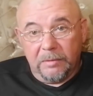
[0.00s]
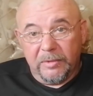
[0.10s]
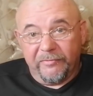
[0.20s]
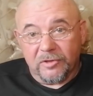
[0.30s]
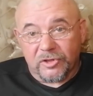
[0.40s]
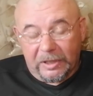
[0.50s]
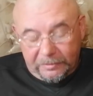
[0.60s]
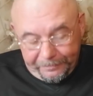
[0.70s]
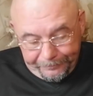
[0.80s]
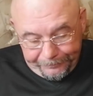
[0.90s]
и
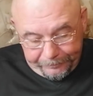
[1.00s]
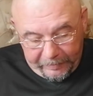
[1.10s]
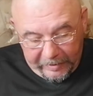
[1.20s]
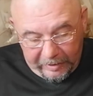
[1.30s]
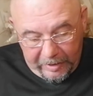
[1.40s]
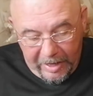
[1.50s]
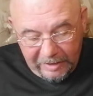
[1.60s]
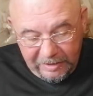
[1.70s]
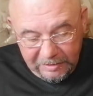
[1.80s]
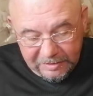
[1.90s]
медвежат.
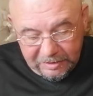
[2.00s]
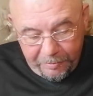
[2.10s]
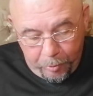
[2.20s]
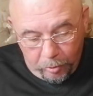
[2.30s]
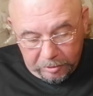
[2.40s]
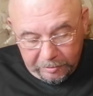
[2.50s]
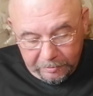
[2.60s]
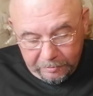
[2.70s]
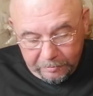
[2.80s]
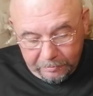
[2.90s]
Одиннадцатый пункт.